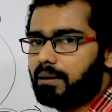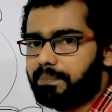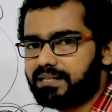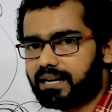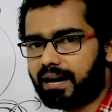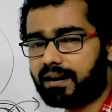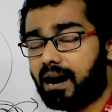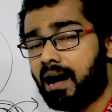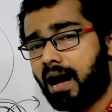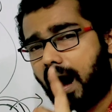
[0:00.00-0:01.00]
में भी
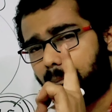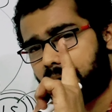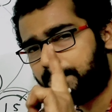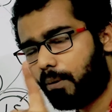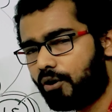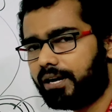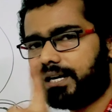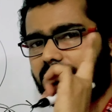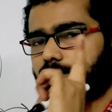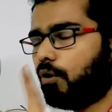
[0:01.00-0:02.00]
जाएगा आप निपोन
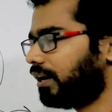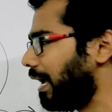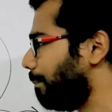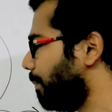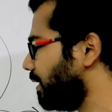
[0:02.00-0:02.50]
इंडिया स्मॉल कैप